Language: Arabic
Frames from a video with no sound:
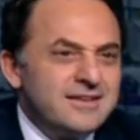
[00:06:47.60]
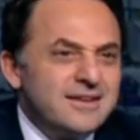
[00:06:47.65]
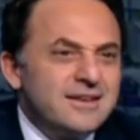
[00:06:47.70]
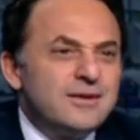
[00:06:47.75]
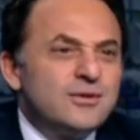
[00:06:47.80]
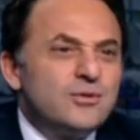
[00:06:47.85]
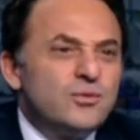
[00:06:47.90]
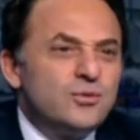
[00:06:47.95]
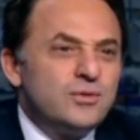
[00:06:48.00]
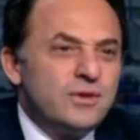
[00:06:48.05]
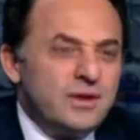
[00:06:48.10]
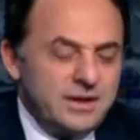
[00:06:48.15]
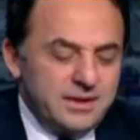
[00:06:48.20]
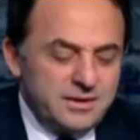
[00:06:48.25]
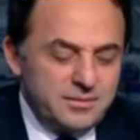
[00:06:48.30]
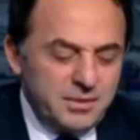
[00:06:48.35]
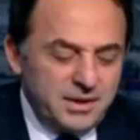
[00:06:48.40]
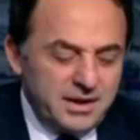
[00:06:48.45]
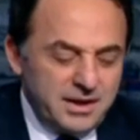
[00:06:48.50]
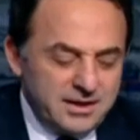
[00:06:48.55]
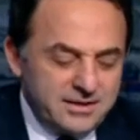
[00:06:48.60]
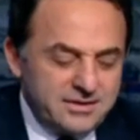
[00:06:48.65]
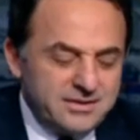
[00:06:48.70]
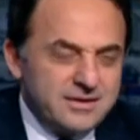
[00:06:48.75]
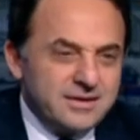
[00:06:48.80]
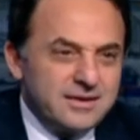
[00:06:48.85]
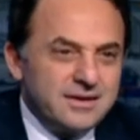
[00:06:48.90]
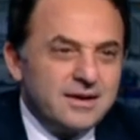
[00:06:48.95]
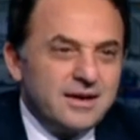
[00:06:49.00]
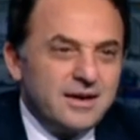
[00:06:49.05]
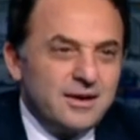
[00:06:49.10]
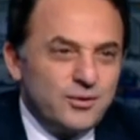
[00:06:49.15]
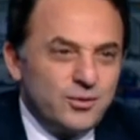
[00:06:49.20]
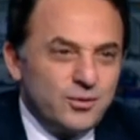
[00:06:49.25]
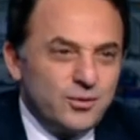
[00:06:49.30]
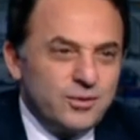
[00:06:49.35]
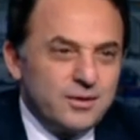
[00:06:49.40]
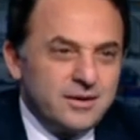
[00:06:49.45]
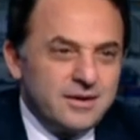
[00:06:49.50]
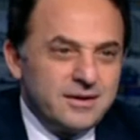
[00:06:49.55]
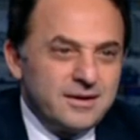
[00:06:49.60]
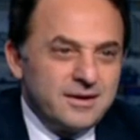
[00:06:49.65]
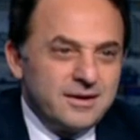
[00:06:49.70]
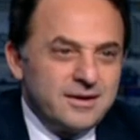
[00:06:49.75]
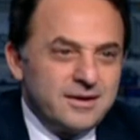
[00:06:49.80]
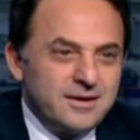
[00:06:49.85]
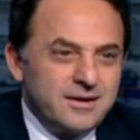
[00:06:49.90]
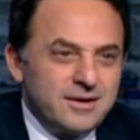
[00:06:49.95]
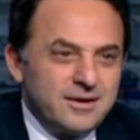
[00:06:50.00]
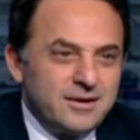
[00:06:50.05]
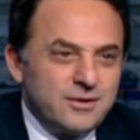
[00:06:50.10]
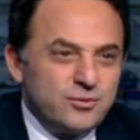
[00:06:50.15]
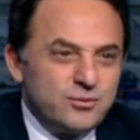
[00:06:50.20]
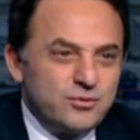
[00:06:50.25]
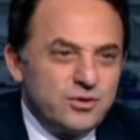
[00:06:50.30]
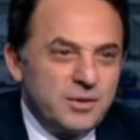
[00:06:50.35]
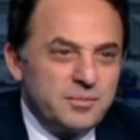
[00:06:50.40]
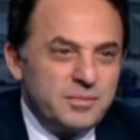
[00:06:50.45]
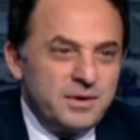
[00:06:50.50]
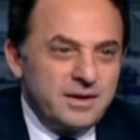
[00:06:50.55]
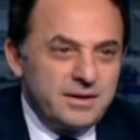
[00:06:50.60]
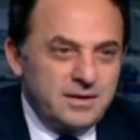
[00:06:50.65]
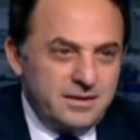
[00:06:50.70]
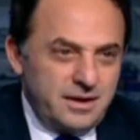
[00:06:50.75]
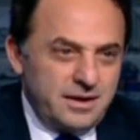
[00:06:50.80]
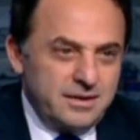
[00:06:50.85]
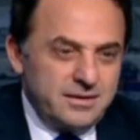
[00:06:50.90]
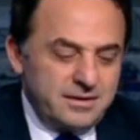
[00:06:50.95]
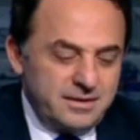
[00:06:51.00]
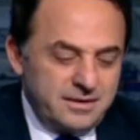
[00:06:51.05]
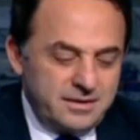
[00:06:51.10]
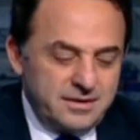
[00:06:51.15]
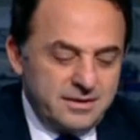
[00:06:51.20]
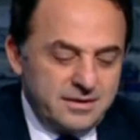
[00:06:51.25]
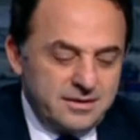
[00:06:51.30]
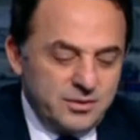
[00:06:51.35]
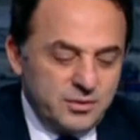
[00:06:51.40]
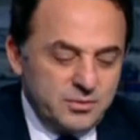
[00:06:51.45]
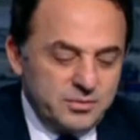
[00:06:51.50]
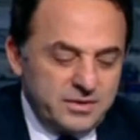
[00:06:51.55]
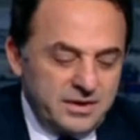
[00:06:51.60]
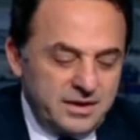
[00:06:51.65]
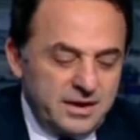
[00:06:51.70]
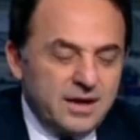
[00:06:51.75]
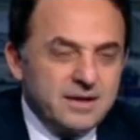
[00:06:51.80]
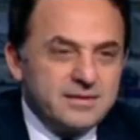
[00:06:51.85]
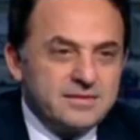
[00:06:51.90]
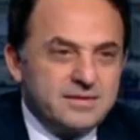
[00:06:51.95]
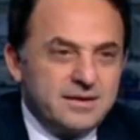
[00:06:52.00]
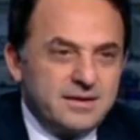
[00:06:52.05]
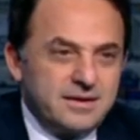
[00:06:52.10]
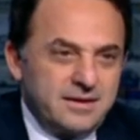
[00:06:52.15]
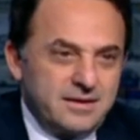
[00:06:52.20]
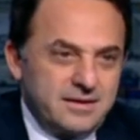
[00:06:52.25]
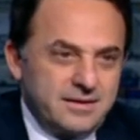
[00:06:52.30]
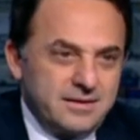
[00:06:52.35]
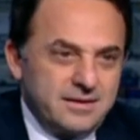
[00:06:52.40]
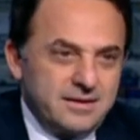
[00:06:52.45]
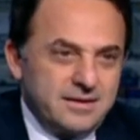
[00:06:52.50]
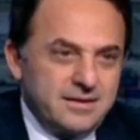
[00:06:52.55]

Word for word: يكون عيد ميلاد حلو وجميل يعني نمضيها السنه الهمة